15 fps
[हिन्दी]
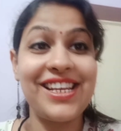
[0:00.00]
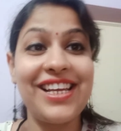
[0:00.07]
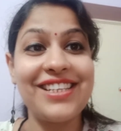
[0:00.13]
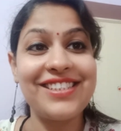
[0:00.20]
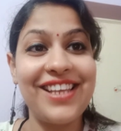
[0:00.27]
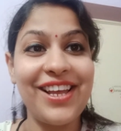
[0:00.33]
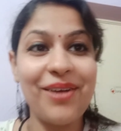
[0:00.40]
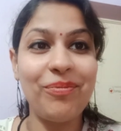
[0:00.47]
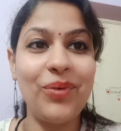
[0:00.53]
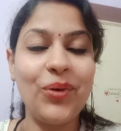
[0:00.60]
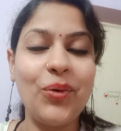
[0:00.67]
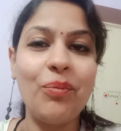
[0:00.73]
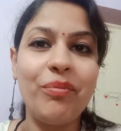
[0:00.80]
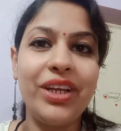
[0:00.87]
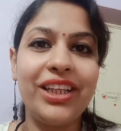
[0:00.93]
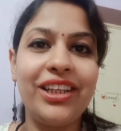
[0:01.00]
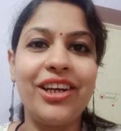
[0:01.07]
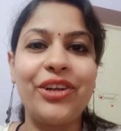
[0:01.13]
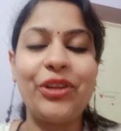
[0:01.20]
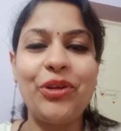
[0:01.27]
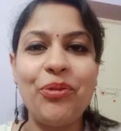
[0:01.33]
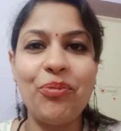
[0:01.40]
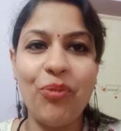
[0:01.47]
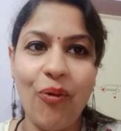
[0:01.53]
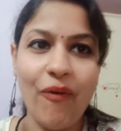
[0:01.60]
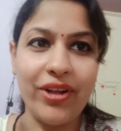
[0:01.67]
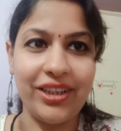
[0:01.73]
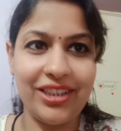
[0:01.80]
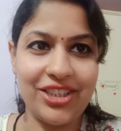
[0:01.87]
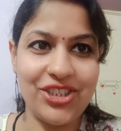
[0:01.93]
कैसे हैं आप लोग उम्मीद करती हूँ
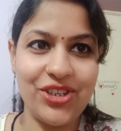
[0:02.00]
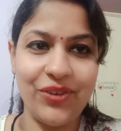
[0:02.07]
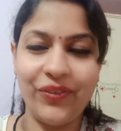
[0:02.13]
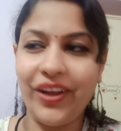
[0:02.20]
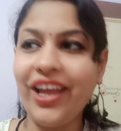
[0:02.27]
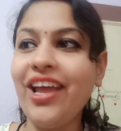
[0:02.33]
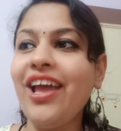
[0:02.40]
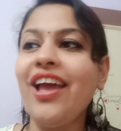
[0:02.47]
बहुत अच्छे होंगे